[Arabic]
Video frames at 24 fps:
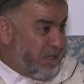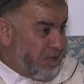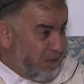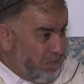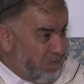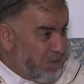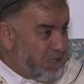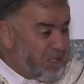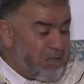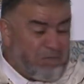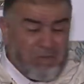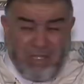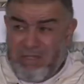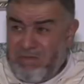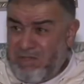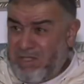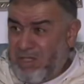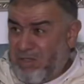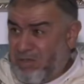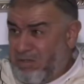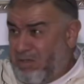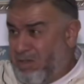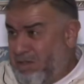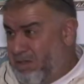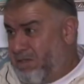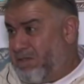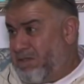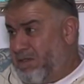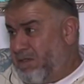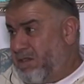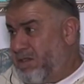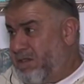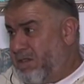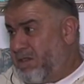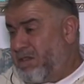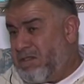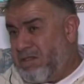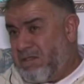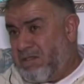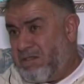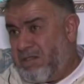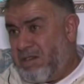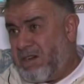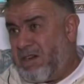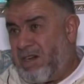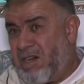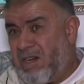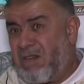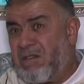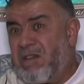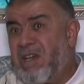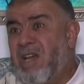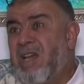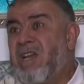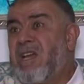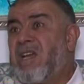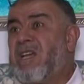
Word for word: تمكن منك بزاف تدخل آه،